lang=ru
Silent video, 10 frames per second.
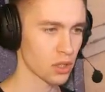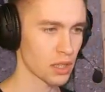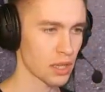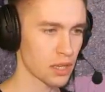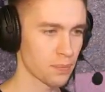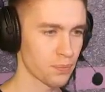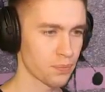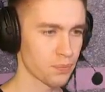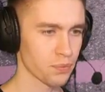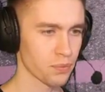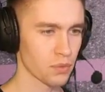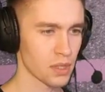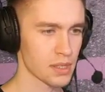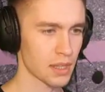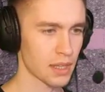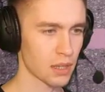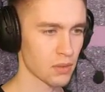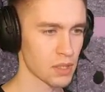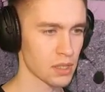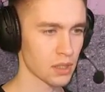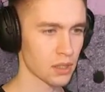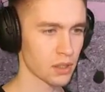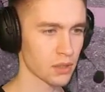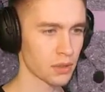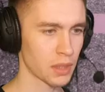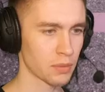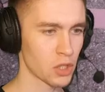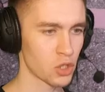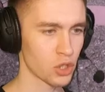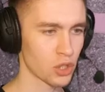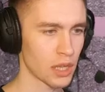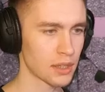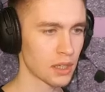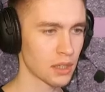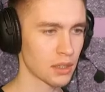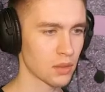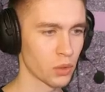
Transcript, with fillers: Я затаривался э, там тысячи на три,